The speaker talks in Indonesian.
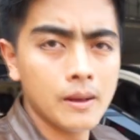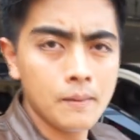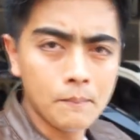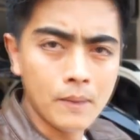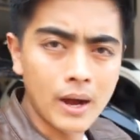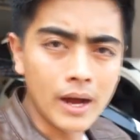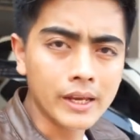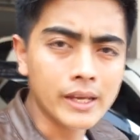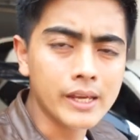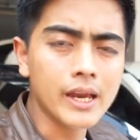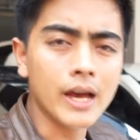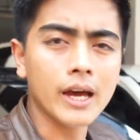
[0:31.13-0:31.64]

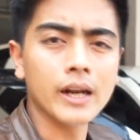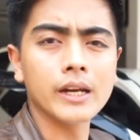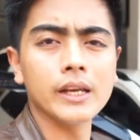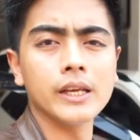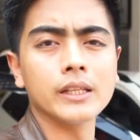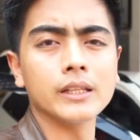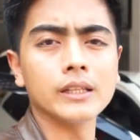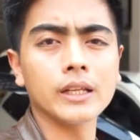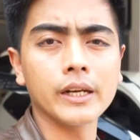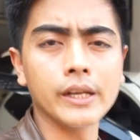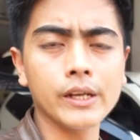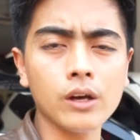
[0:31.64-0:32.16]
bagian
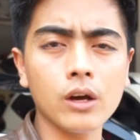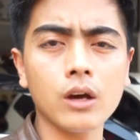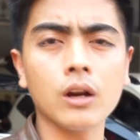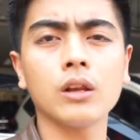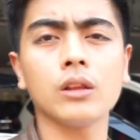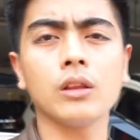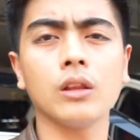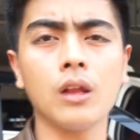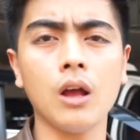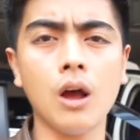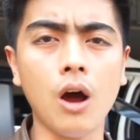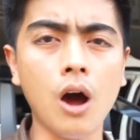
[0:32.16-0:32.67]

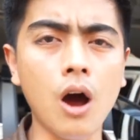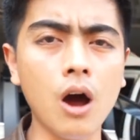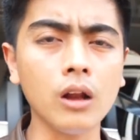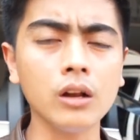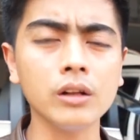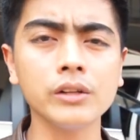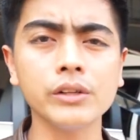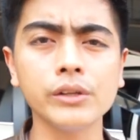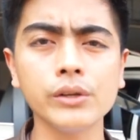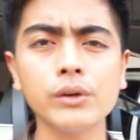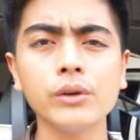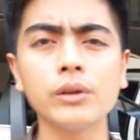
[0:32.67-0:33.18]
interior
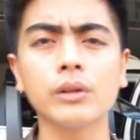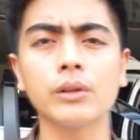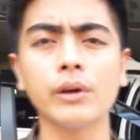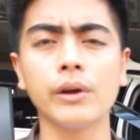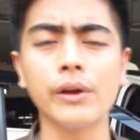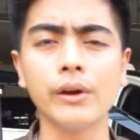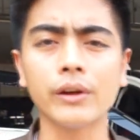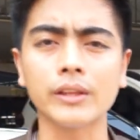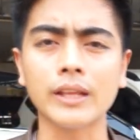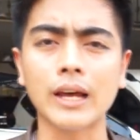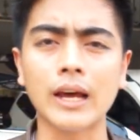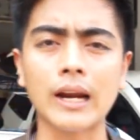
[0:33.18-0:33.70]
all new
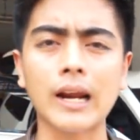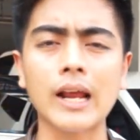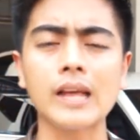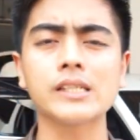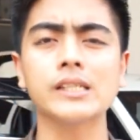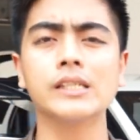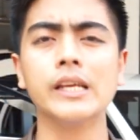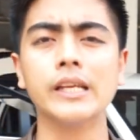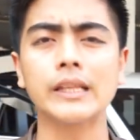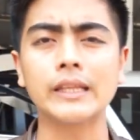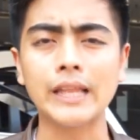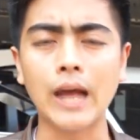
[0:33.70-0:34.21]
Toyota
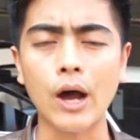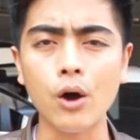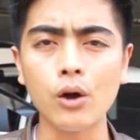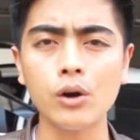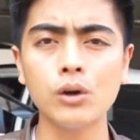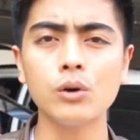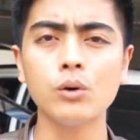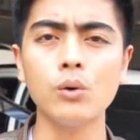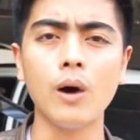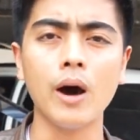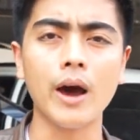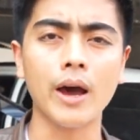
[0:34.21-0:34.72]
Rush di tahun
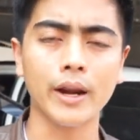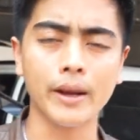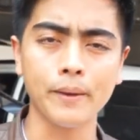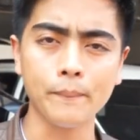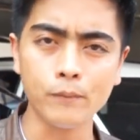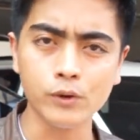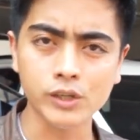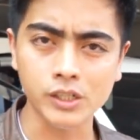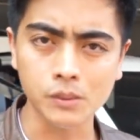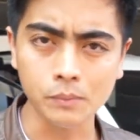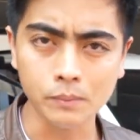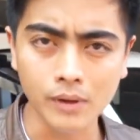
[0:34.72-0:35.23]

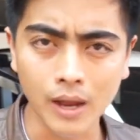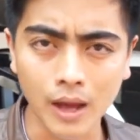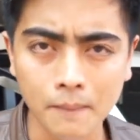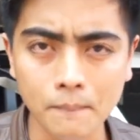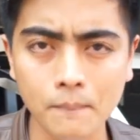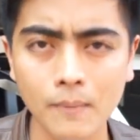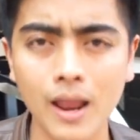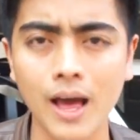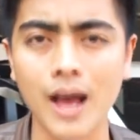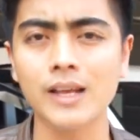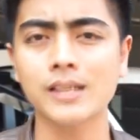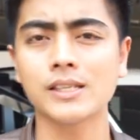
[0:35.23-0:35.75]
2019
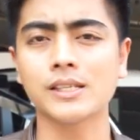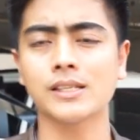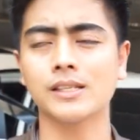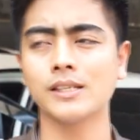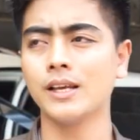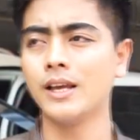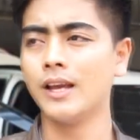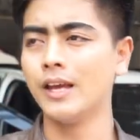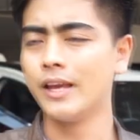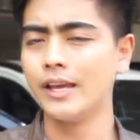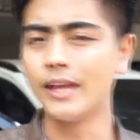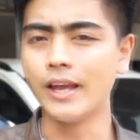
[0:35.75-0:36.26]

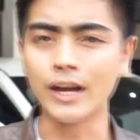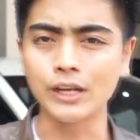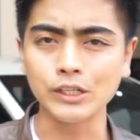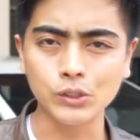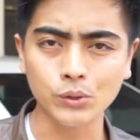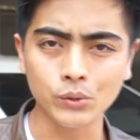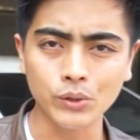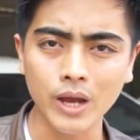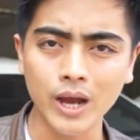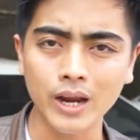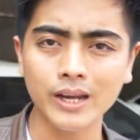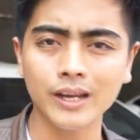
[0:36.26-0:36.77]
yang
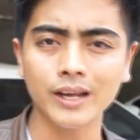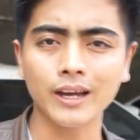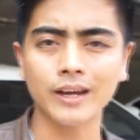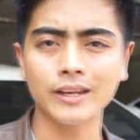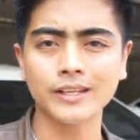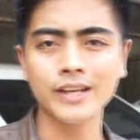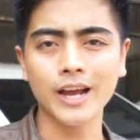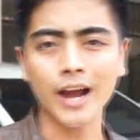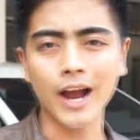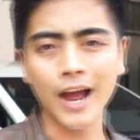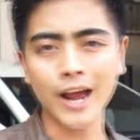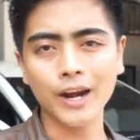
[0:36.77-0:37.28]
sudah
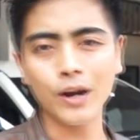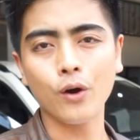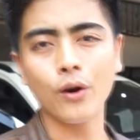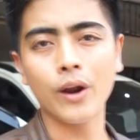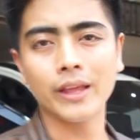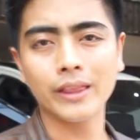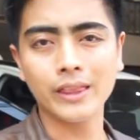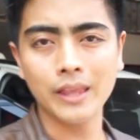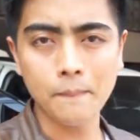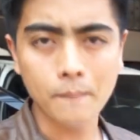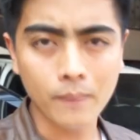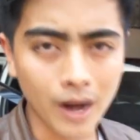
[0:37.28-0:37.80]
dikerjakan
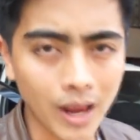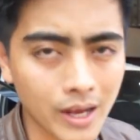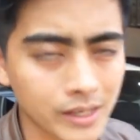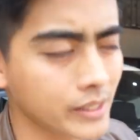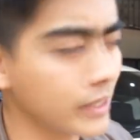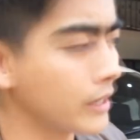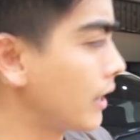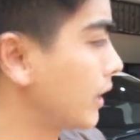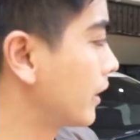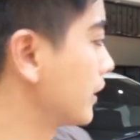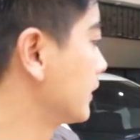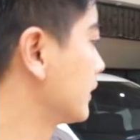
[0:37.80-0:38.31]
oleh tim
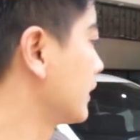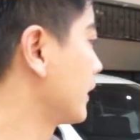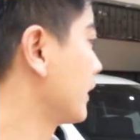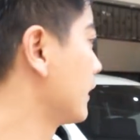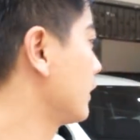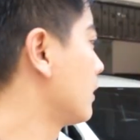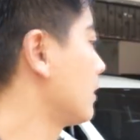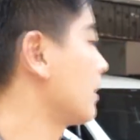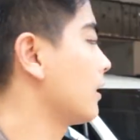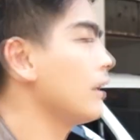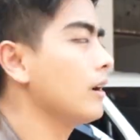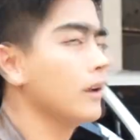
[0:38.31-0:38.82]
Klasikar
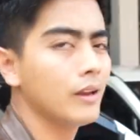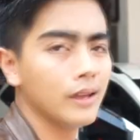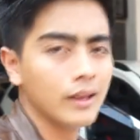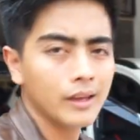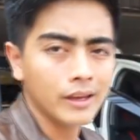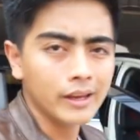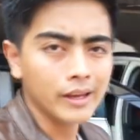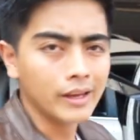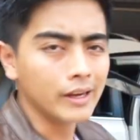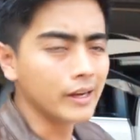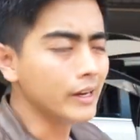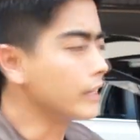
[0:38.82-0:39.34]
Interior
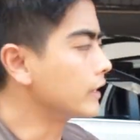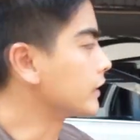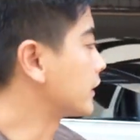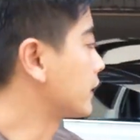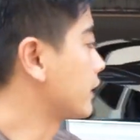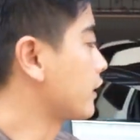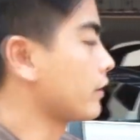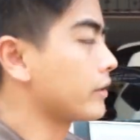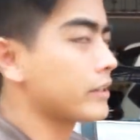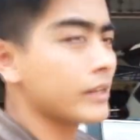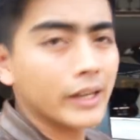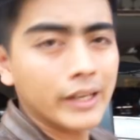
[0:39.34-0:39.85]
ini
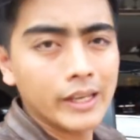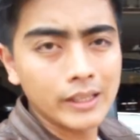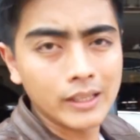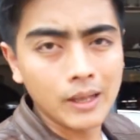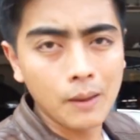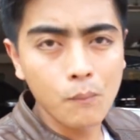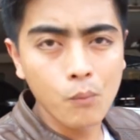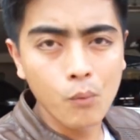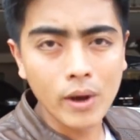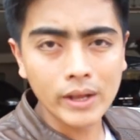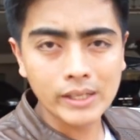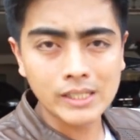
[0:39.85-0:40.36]
interiornya kita
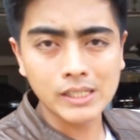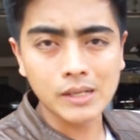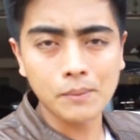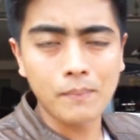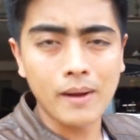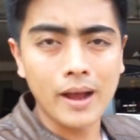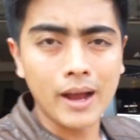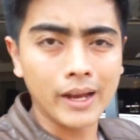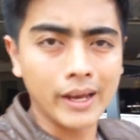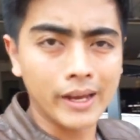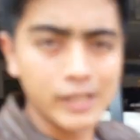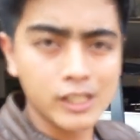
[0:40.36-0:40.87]
buat
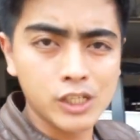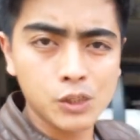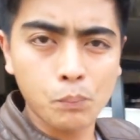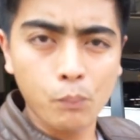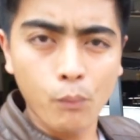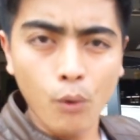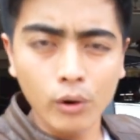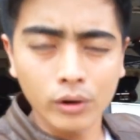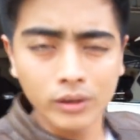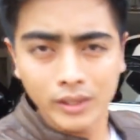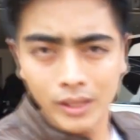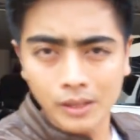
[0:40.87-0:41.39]
semakin
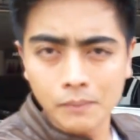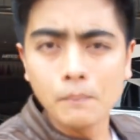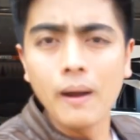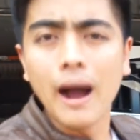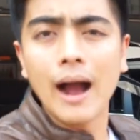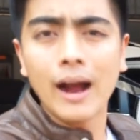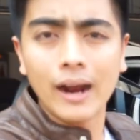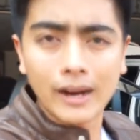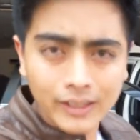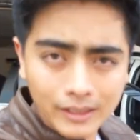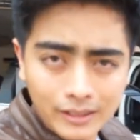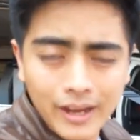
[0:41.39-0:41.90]
sporty
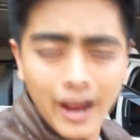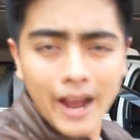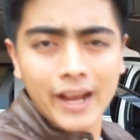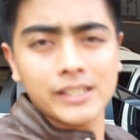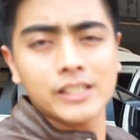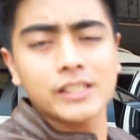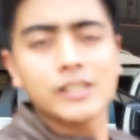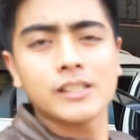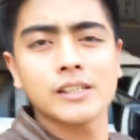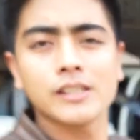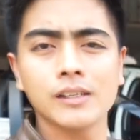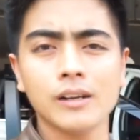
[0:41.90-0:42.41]
banget
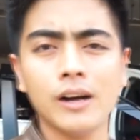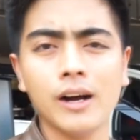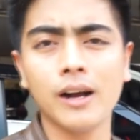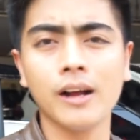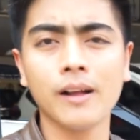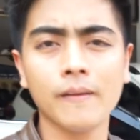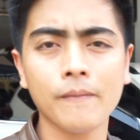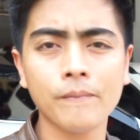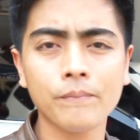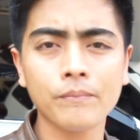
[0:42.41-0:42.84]
guys uh, eh,